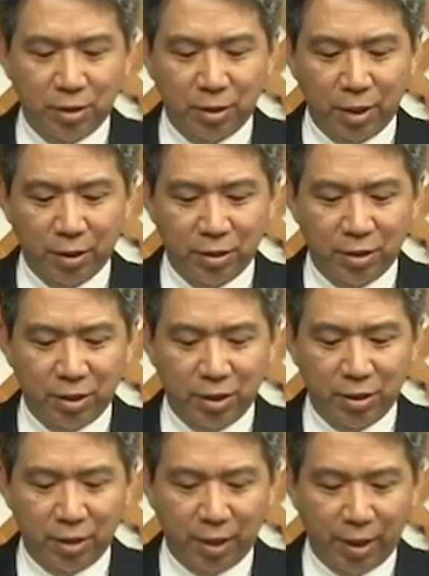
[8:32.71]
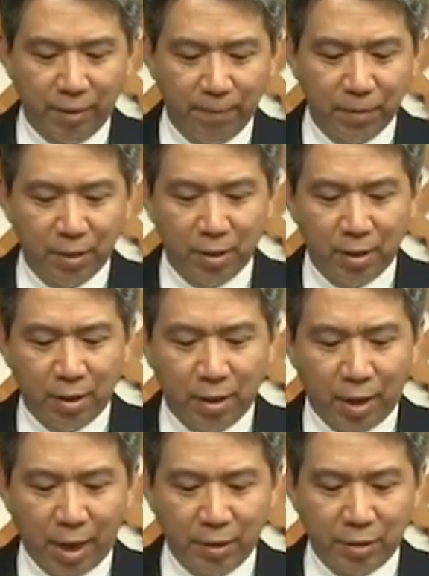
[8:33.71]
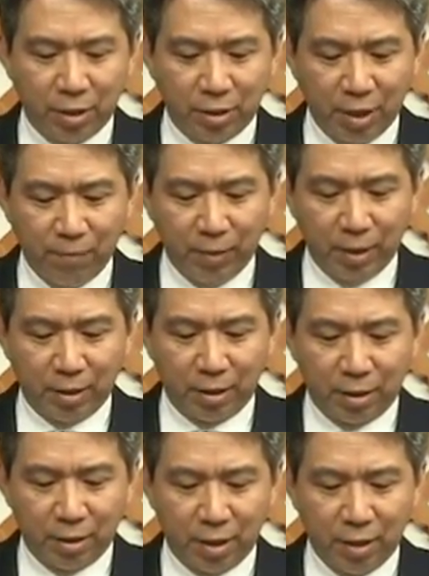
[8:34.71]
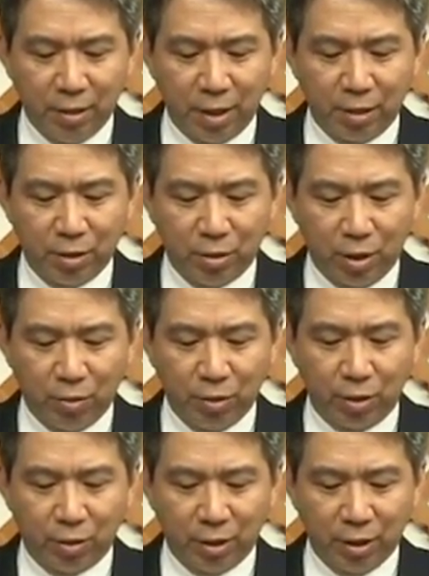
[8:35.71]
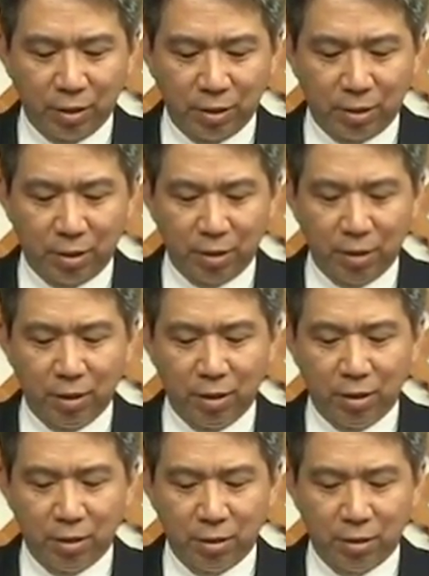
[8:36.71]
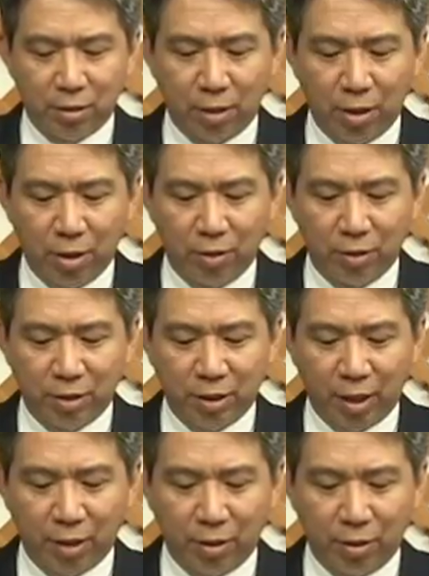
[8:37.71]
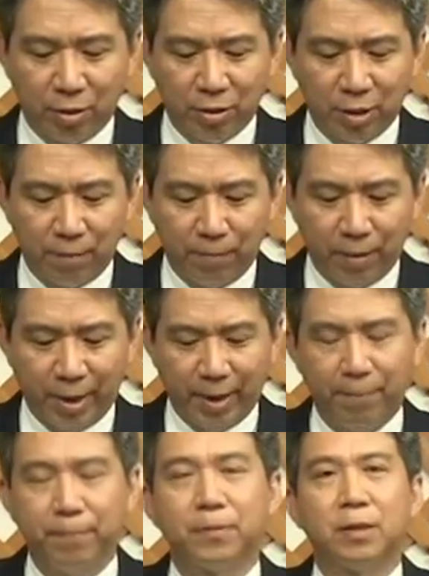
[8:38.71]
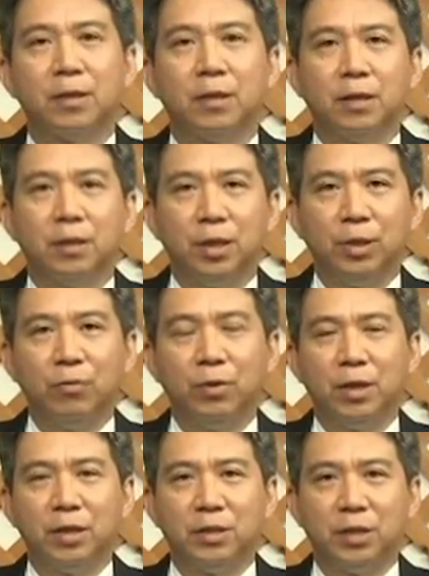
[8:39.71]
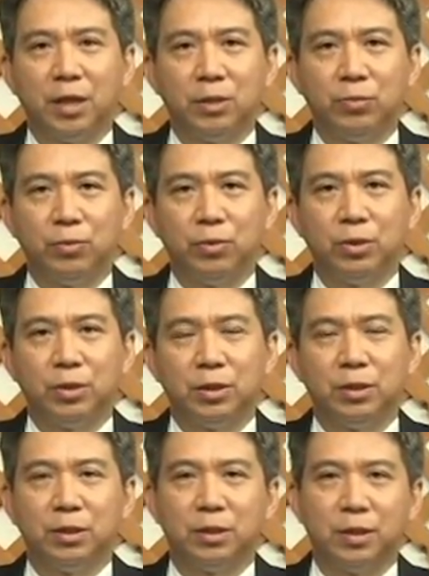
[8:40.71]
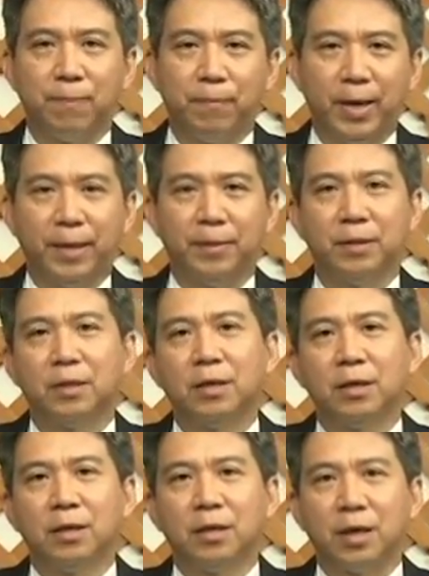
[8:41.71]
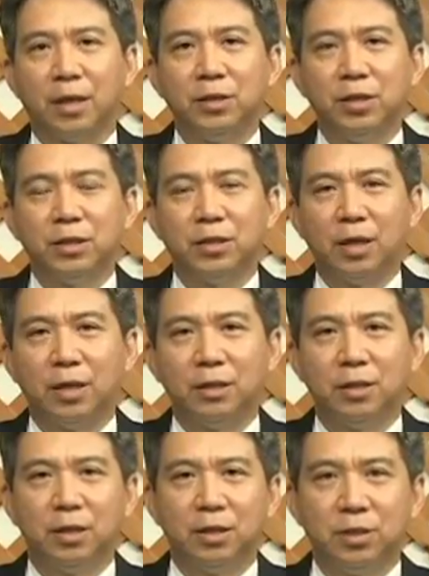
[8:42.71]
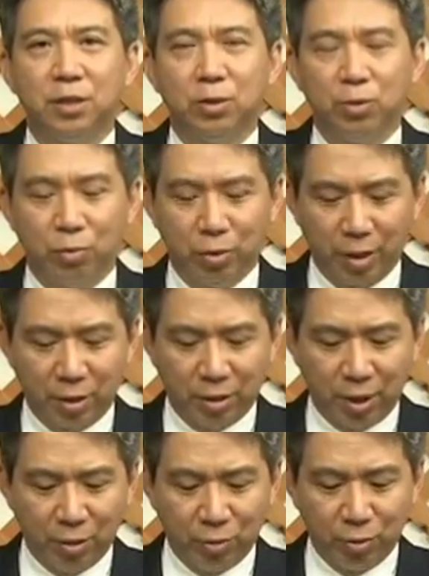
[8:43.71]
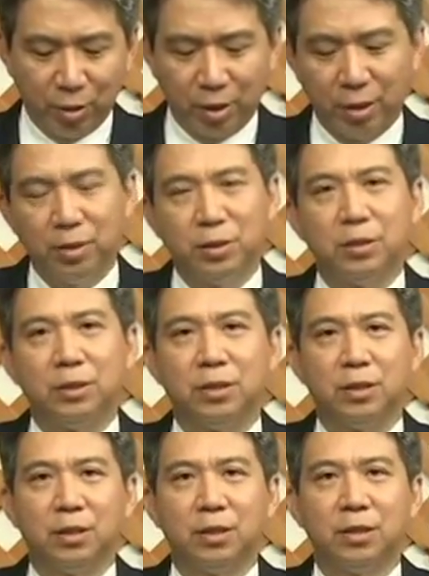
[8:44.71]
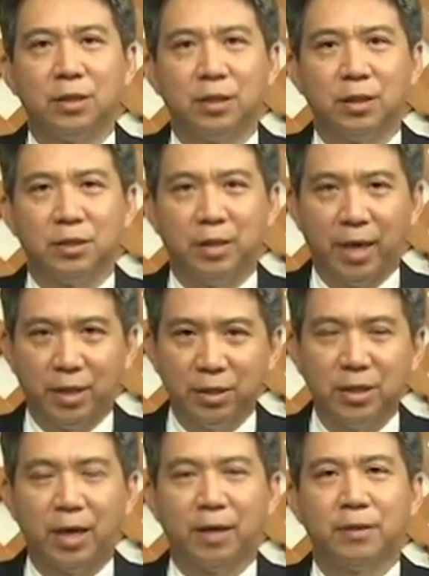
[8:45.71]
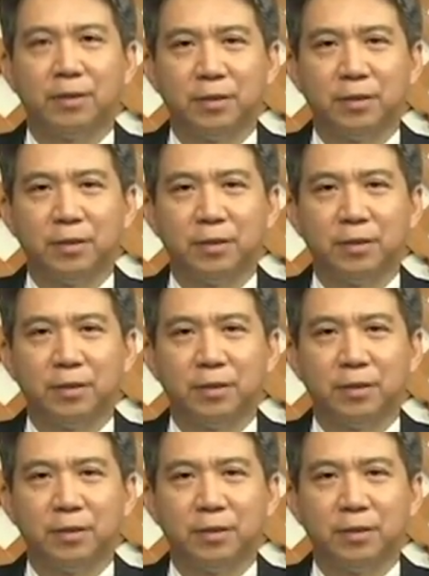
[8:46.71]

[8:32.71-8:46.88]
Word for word: 节二十七节，按着定命，人人都有一死，死后且有审判。灵魂的结局是审判。感谢神，信徒的结局呢是奖赏。